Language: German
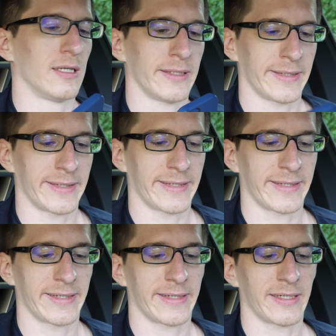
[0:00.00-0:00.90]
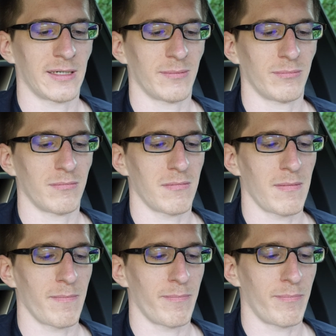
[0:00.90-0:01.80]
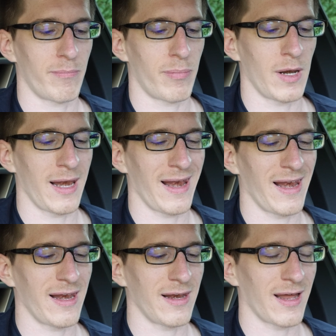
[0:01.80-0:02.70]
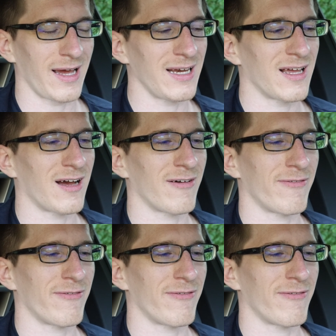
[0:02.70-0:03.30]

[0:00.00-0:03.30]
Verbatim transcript: Ähm, Laila